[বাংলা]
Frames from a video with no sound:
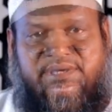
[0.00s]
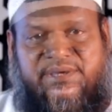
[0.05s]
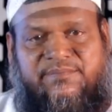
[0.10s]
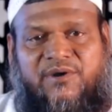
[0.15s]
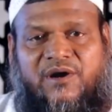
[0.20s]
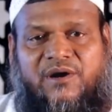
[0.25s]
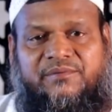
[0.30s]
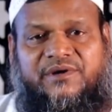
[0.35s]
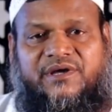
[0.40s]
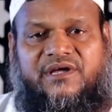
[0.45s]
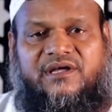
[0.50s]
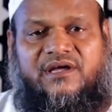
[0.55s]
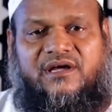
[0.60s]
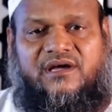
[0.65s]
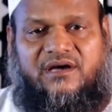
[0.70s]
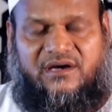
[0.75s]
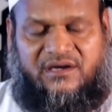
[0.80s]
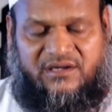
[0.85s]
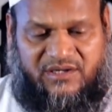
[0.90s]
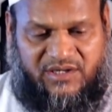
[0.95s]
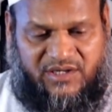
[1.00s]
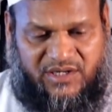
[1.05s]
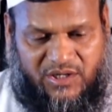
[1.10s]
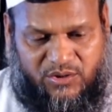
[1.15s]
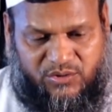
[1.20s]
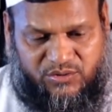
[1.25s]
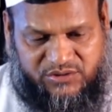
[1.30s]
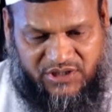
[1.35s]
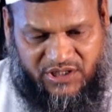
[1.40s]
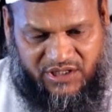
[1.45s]
এভাবে
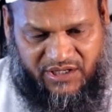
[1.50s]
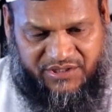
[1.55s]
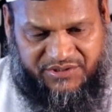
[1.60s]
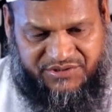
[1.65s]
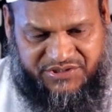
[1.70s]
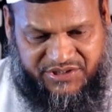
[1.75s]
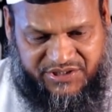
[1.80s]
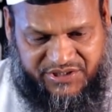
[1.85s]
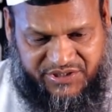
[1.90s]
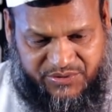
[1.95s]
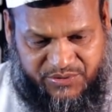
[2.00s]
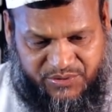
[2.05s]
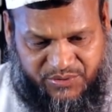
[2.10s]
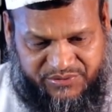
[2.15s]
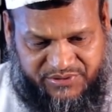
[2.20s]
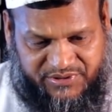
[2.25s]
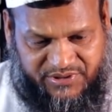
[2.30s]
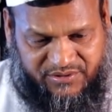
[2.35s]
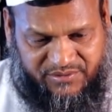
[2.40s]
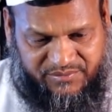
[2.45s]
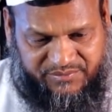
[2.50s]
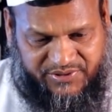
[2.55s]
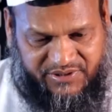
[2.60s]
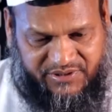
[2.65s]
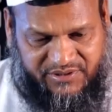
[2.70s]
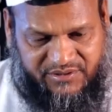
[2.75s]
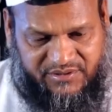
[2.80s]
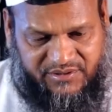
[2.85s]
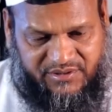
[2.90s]
আল্লাহ তালার জিকির করতে হবে